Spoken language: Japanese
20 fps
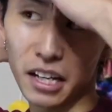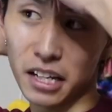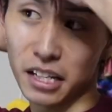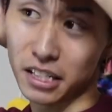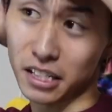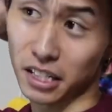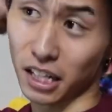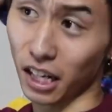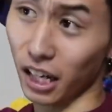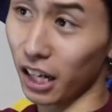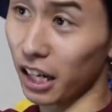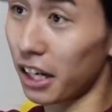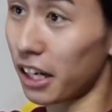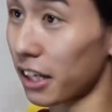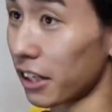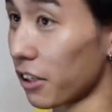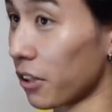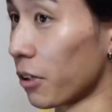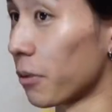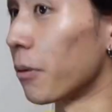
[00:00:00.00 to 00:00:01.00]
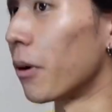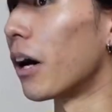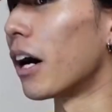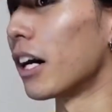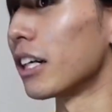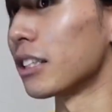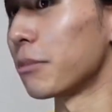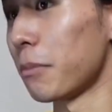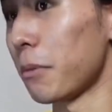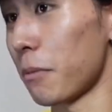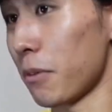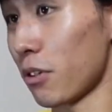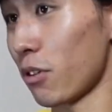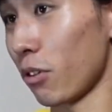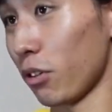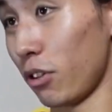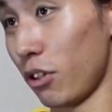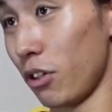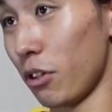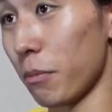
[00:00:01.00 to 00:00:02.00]
じゃあ、今日始めましょ
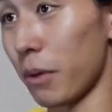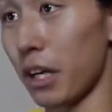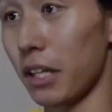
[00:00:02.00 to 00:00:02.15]
うっていう前